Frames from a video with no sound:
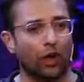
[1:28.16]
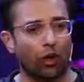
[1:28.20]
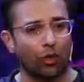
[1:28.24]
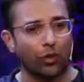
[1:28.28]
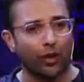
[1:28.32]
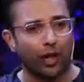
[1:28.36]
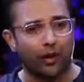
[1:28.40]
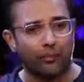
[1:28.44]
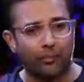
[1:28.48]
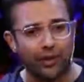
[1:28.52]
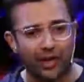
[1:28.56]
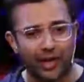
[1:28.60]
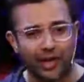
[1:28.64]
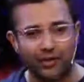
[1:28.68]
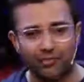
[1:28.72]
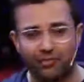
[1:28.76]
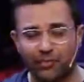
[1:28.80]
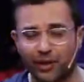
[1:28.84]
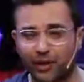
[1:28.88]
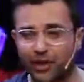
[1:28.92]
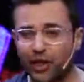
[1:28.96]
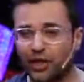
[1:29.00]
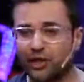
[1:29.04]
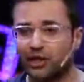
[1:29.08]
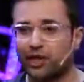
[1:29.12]
बताओ कि आपकी लाइफ
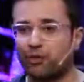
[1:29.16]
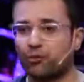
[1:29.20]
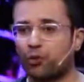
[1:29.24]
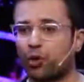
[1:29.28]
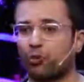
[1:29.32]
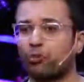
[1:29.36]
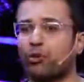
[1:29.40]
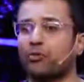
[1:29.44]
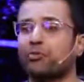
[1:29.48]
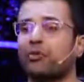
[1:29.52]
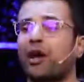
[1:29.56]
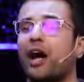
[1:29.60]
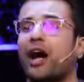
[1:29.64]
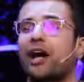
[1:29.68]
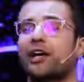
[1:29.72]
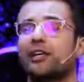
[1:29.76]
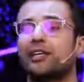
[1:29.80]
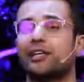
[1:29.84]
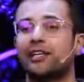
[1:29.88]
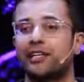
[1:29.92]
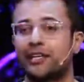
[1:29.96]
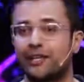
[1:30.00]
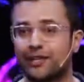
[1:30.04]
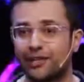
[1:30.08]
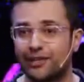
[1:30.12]
में क्या क्या प्रॉब्लम्स
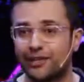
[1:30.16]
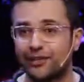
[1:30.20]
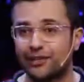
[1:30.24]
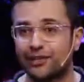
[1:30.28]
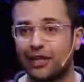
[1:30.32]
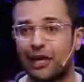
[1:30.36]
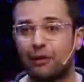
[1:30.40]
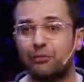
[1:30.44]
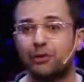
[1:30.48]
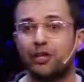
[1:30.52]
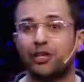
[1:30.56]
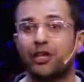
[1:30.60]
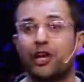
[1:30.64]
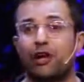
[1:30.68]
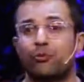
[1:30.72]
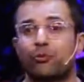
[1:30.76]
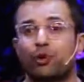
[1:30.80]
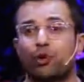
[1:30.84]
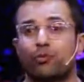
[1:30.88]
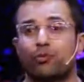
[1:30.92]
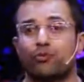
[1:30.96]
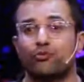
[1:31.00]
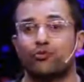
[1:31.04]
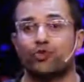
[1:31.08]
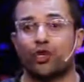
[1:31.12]
आई या अभी क्या
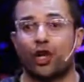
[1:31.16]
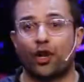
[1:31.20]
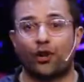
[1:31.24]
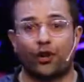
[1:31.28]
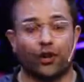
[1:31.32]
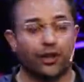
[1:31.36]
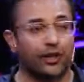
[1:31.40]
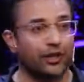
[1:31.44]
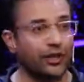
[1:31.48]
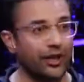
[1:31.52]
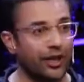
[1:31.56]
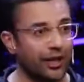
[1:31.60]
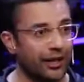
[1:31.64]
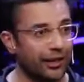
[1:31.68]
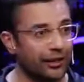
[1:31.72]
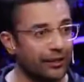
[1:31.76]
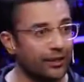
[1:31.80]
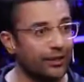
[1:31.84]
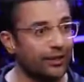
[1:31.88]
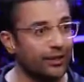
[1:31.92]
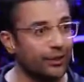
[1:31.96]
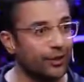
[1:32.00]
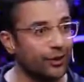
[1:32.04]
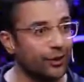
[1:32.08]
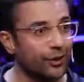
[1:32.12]
प्रॉब्लम्स चल रही है
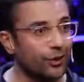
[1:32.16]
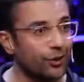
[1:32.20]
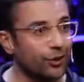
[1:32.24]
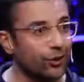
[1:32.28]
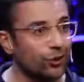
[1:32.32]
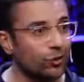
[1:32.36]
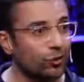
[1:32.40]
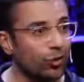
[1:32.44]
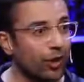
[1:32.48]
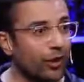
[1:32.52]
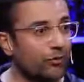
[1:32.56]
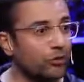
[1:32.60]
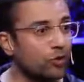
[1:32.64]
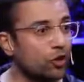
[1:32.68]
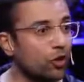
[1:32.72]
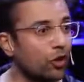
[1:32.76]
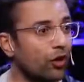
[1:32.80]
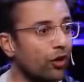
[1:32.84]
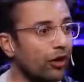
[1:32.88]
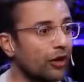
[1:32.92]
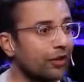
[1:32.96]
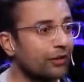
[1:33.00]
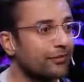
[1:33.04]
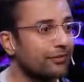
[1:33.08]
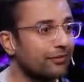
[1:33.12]
तो आई एम
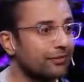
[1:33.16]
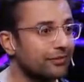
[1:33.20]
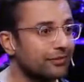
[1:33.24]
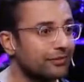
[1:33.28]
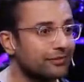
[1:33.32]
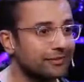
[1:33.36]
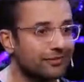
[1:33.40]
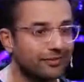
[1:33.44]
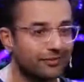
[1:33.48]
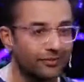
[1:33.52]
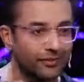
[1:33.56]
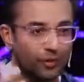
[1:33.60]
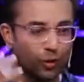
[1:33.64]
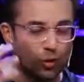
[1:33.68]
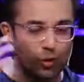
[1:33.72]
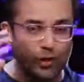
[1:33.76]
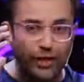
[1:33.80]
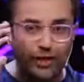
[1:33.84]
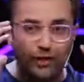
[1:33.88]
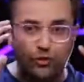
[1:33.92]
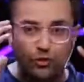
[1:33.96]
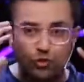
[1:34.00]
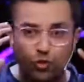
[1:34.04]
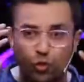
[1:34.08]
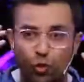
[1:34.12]
श्योर
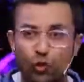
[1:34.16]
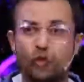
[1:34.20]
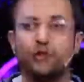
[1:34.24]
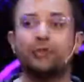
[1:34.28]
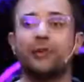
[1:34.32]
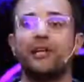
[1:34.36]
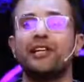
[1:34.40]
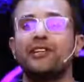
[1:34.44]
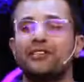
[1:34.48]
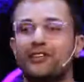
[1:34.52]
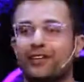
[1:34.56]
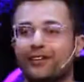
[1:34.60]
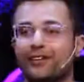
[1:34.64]
कोई सोच भी नहीं